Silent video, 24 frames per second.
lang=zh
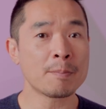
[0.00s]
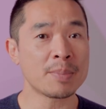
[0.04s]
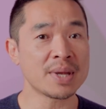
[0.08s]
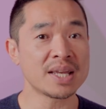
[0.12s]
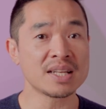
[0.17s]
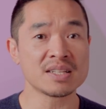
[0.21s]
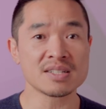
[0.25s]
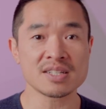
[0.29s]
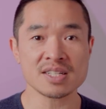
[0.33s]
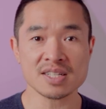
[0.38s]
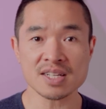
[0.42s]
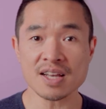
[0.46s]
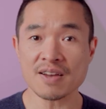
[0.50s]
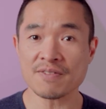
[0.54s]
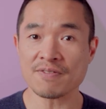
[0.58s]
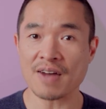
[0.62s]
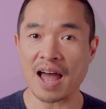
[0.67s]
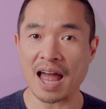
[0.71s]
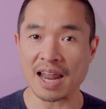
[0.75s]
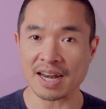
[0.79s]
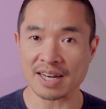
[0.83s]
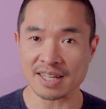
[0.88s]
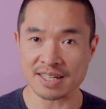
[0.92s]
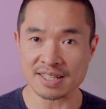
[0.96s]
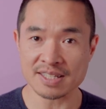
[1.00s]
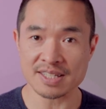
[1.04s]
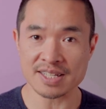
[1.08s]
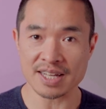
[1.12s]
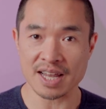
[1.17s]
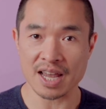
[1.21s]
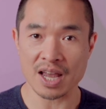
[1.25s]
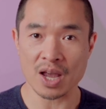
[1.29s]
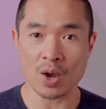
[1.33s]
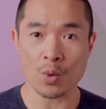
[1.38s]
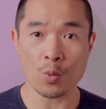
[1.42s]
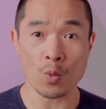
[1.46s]
并设法理
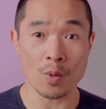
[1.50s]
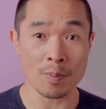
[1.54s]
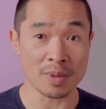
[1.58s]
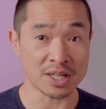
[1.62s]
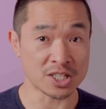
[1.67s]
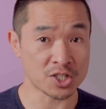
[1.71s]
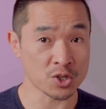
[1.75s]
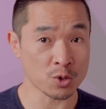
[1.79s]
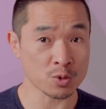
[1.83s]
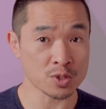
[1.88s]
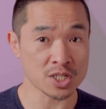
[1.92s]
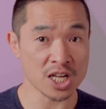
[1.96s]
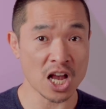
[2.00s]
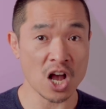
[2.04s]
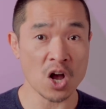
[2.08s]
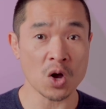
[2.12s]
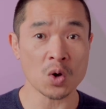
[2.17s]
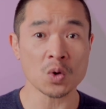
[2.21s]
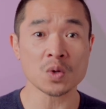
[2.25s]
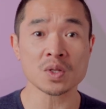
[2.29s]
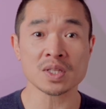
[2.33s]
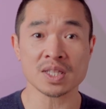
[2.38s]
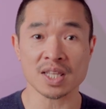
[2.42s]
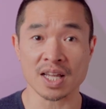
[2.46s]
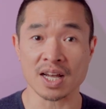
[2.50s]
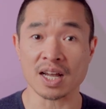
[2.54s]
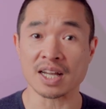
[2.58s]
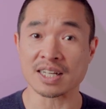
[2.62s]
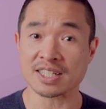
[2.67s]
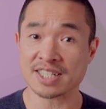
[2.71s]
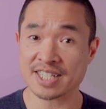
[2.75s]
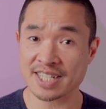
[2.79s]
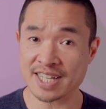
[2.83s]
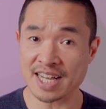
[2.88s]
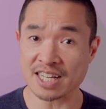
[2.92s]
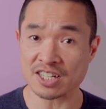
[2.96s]
解我们周遭的
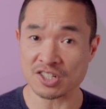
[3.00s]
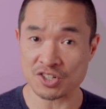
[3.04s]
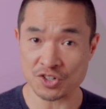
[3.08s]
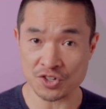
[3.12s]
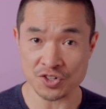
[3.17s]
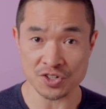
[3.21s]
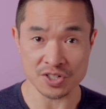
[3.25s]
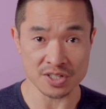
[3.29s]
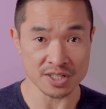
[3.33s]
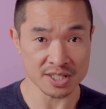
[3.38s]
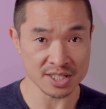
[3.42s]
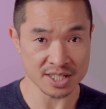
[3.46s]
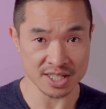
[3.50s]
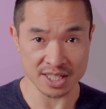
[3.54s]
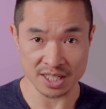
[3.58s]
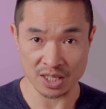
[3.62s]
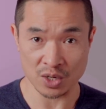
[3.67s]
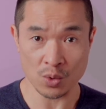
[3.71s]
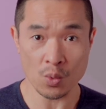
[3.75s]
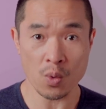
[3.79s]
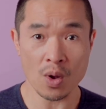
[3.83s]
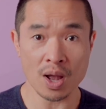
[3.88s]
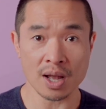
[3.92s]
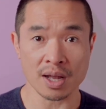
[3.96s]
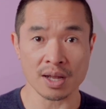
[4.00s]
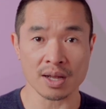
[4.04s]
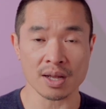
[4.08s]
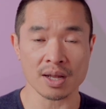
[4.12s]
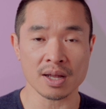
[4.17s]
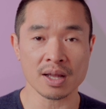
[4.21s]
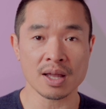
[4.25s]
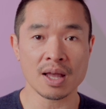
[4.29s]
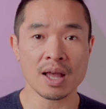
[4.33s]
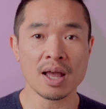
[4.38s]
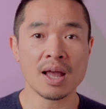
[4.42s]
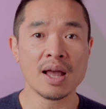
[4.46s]
现实情况。
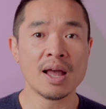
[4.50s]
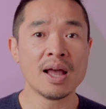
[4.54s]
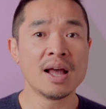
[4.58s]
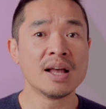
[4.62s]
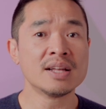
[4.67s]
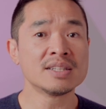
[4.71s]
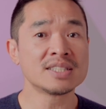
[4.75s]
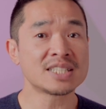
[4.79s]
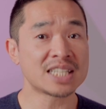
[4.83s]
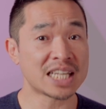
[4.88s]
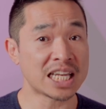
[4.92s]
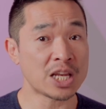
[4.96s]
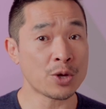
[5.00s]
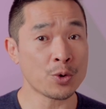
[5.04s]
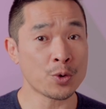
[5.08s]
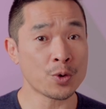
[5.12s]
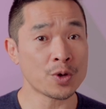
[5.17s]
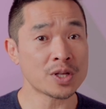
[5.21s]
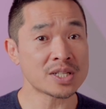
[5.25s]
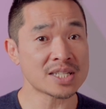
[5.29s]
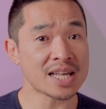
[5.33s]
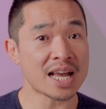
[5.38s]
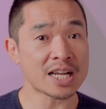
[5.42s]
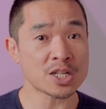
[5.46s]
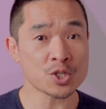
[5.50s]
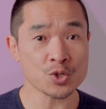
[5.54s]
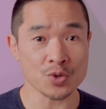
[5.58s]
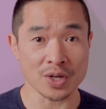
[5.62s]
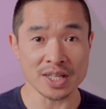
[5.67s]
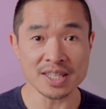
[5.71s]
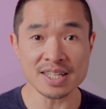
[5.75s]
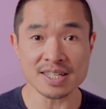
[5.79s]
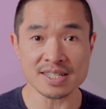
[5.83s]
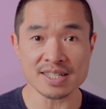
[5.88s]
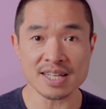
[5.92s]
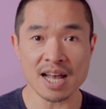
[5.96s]
其余在
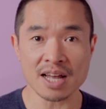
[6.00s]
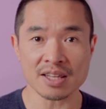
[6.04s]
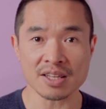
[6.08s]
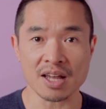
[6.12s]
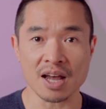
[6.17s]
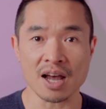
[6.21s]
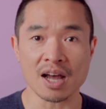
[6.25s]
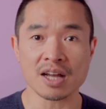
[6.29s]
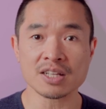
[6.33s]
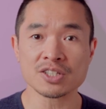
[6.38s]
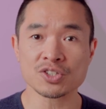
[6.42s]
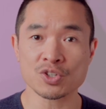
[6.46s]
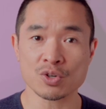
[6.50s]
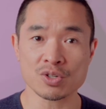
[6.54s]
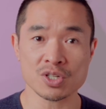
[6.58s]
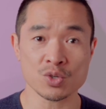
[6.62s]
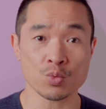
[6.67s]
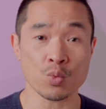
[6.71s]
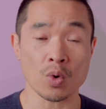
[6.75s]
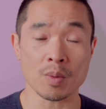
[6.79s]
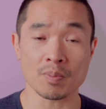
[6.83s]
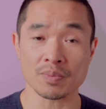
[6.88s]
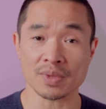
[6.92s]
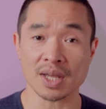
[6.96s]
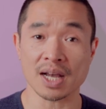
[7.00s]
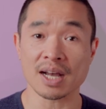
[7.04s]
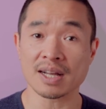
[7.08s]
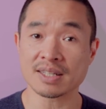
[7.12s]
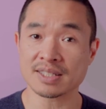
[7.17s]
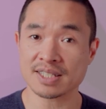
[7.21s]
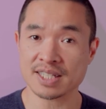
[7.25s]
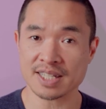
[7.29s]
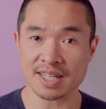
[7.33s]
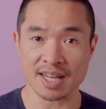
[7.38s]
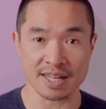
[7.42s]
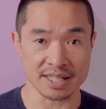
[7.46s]
水底下的就是我们的
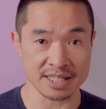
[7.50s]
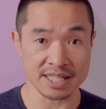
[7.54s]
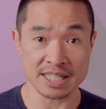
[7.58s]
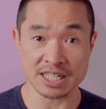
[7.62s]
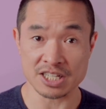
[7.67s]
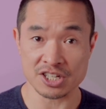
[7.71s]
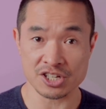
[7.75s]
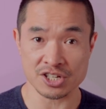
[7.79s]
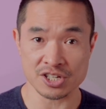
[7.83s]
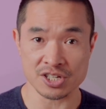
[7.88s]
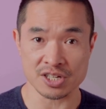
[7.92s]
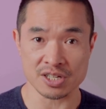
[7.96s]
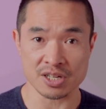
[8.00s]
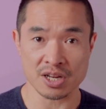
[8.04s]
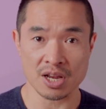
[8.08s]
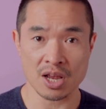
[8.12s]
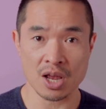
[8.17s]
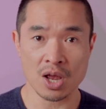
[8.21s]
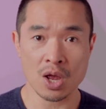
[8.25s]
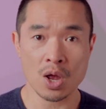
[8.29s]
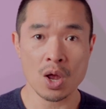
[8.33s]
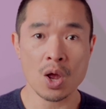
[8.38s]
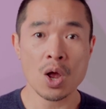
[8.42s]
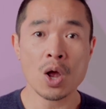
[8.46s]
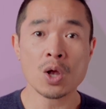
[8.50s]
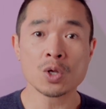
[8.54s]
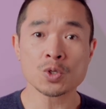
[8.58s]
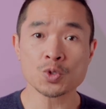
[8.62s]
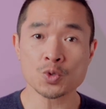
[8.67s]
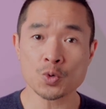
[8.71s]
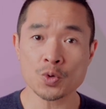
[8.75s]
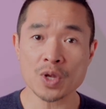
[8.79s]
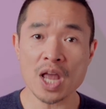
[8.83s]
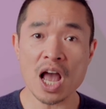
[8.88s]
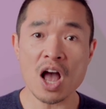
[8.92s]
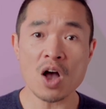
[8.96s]
潜意识，
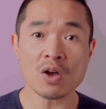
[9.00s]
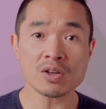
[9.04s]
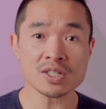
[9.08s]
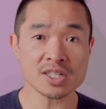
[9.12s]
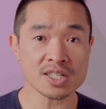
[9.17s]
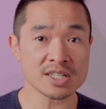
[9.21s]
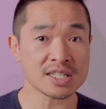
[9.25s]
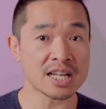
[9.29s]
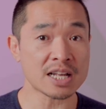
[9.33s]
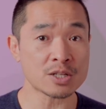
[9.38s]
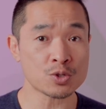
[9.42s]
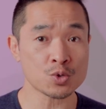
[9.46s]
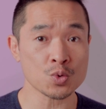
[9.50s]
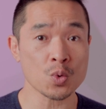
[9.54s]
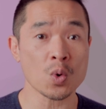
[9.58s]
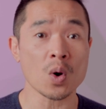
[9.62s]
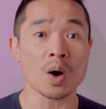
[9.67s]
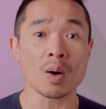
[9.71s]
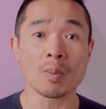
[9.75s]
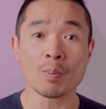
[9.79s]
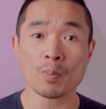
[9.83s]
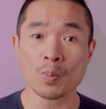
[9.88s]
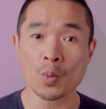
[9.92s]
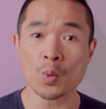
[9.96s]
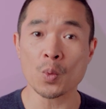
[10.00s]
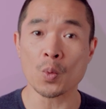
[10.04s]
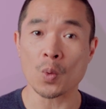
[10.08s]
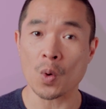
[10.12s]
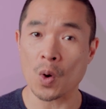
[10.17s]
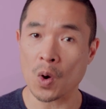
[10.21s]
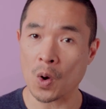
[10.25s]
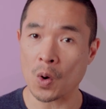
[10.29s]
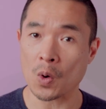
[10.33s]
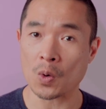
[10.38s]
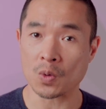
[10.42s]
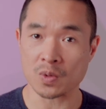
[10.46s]
主要是在做幕
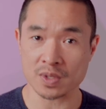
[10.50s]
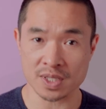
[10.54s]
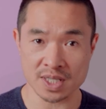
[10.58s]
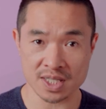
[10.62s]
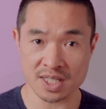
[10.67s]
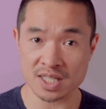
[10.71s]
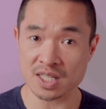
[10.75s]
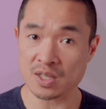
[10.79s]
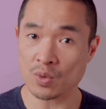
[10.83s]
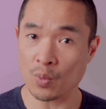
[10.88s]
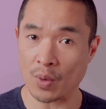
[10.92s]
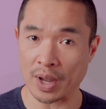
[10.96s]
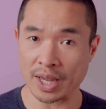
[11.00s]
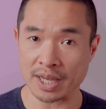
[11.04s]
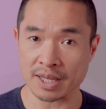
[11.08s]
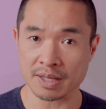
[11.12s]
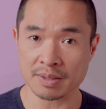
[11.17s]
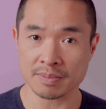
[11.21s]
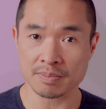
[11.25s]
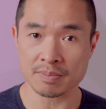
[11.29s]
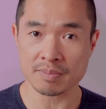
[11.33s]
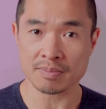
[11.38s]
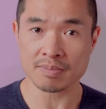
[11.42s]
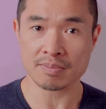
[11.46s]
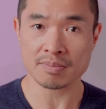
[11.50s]
后思维。